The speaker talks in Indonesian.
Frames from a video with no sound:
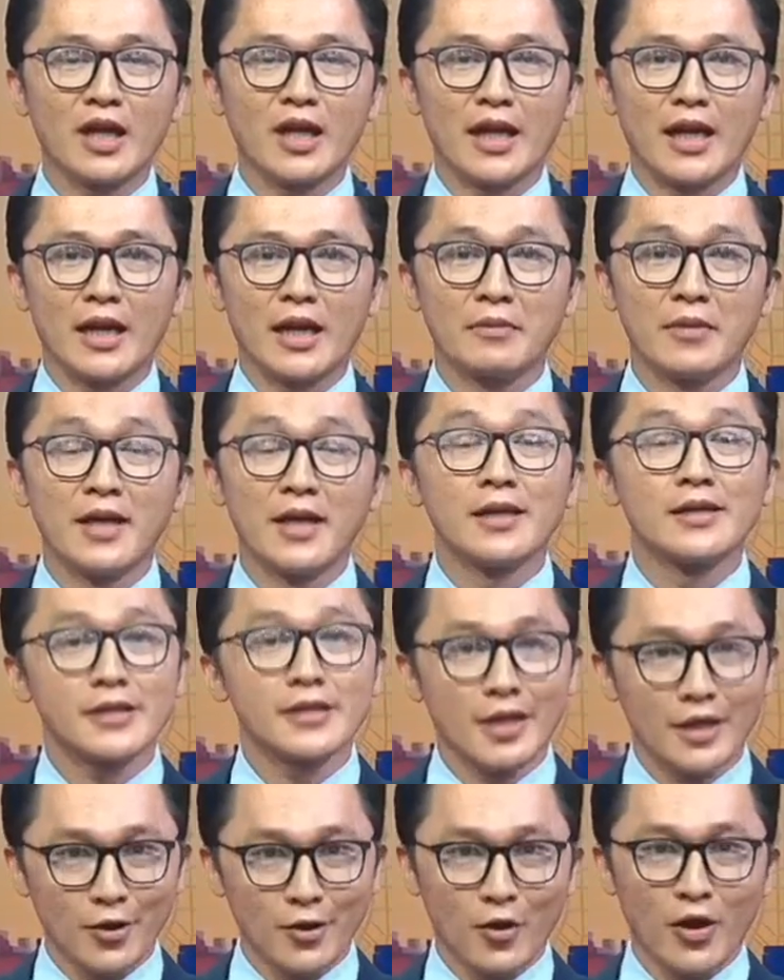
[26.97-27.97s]
Liputan
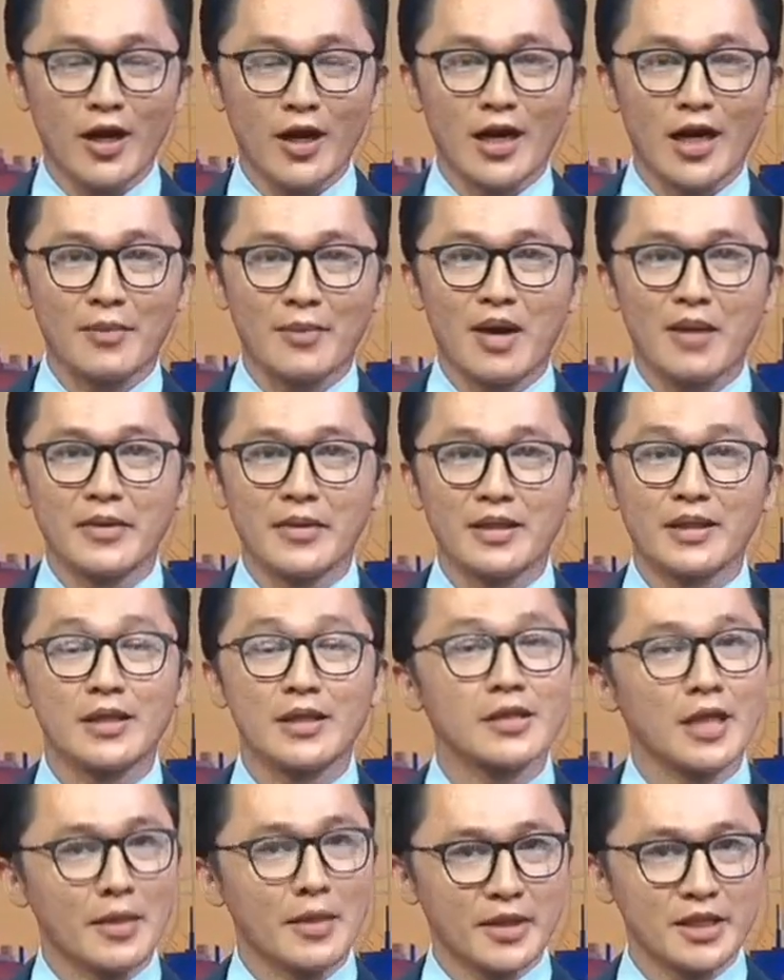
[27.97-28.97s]
6. Saya Riko Anggada
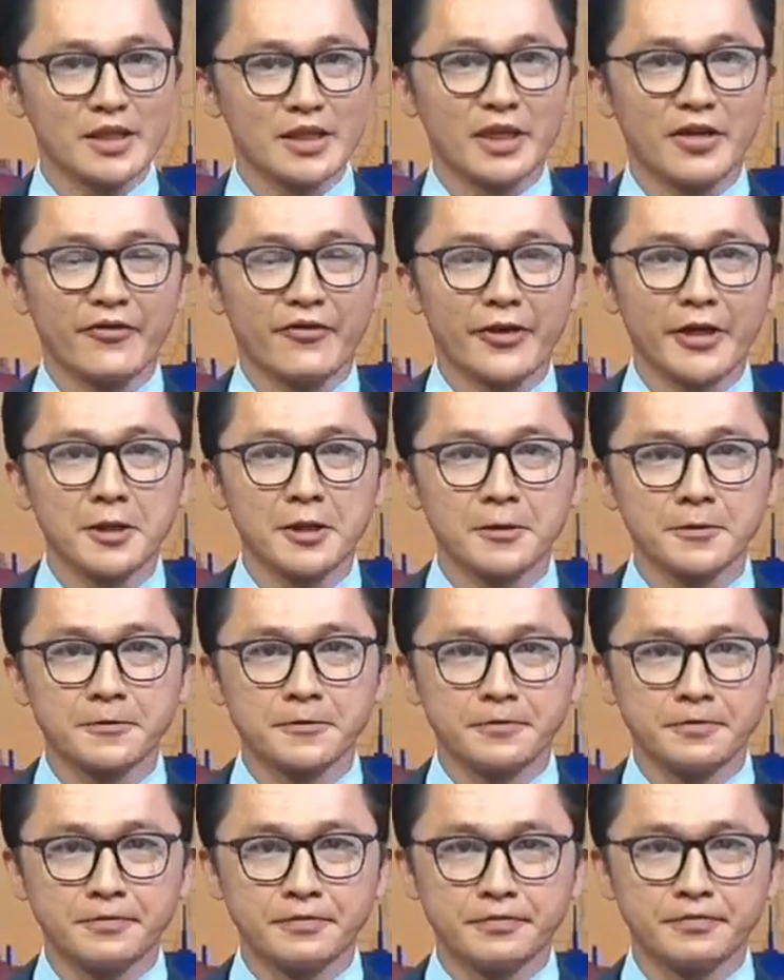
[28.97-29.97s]
pamit. Salam
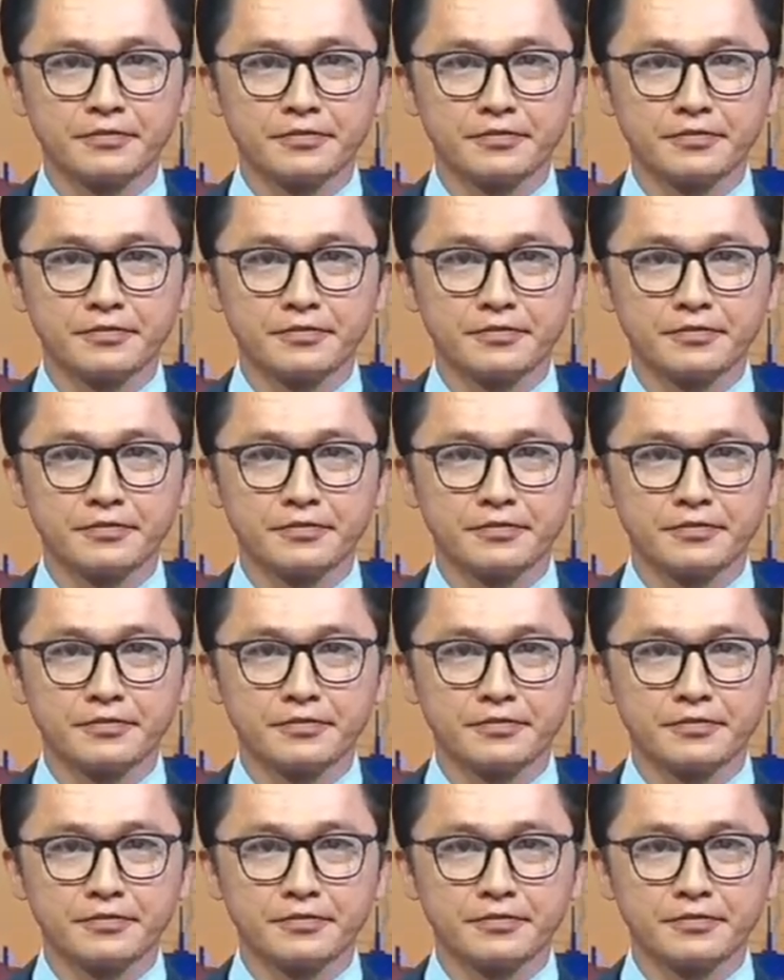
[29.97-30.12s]
SCTV.